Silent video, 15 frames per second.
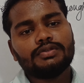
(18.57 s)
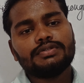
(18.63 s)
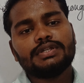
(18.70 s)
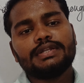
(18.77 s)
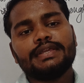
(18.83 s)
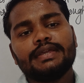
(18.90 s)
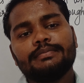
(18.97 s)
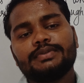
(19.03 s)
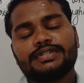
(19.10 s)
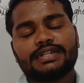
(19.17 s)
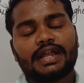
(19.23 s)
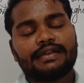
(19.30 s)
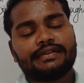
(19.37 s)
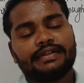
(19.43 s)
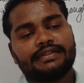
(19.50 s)
तो चलिए अब
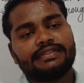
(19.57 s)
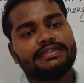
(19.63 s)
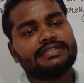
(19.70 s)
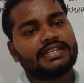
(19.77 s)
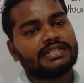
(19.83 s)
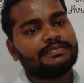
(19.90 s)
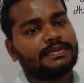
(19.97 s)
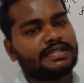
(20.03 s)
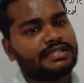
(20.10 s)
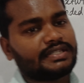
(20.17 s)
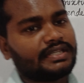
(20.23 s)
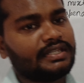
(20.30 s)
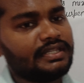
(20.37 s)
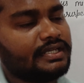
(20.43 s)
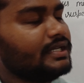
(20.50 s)
स्टार्ट करते हैं
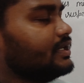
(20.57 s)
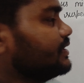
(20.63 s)
सस्पेंशन